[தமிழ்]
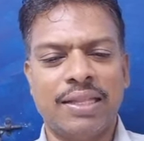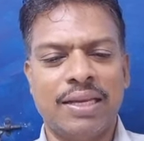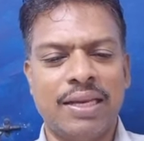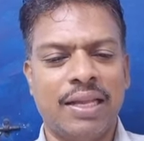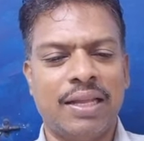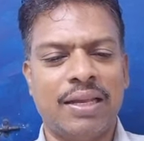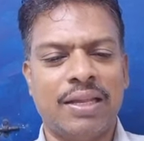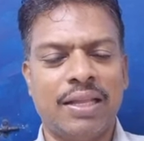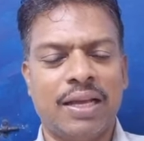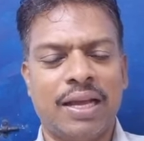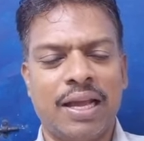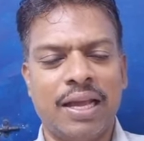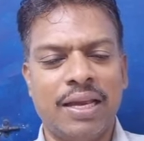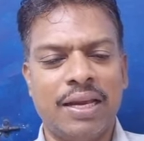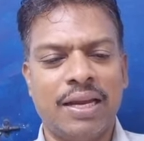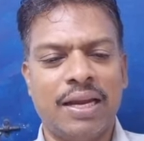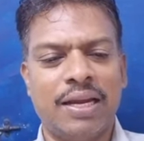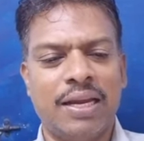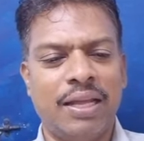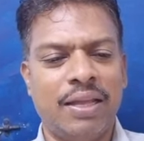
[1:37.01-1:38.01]
அதில் இருந்து
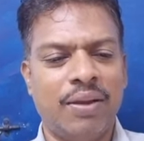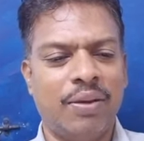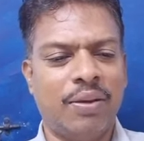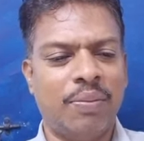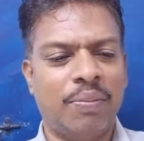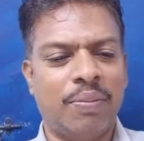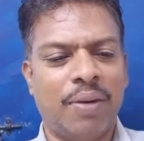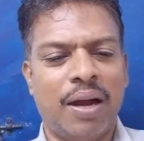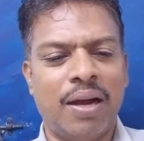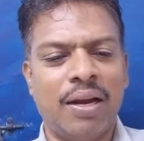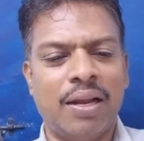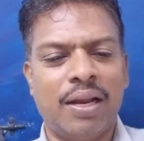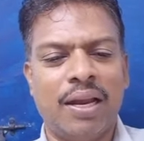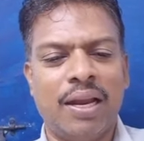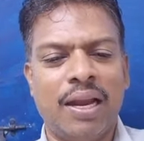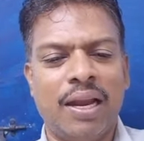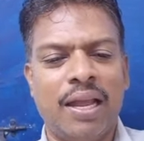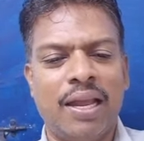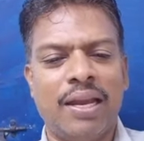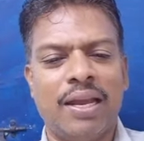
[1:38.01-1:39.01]
கயிறு கட்டி
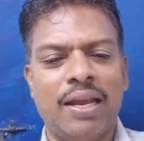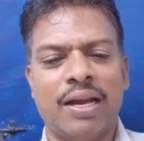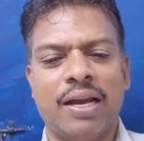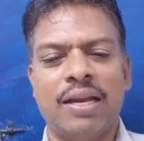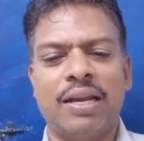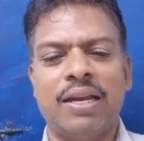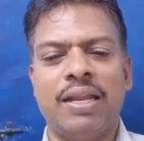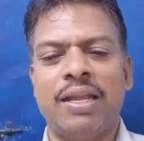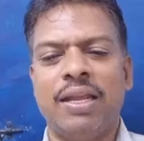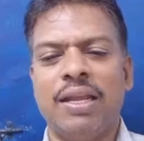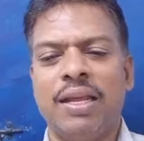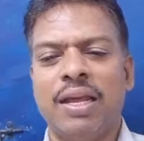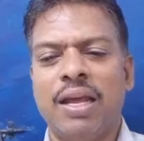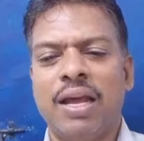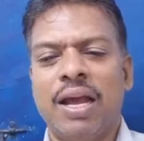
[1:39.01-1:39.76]
மாடுகள் லைனாக கட்டி